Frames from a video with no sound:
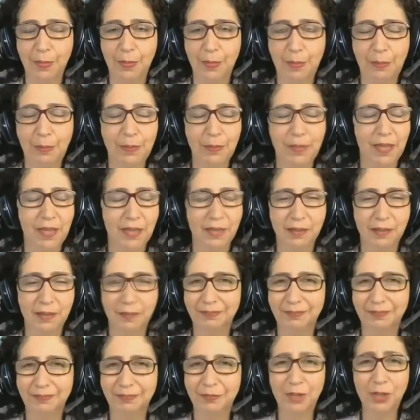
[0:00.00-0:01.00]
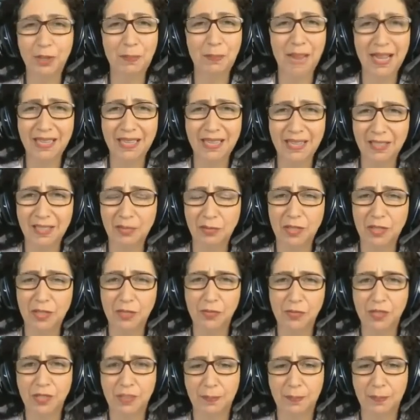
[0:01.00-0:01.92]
é, é formada durante o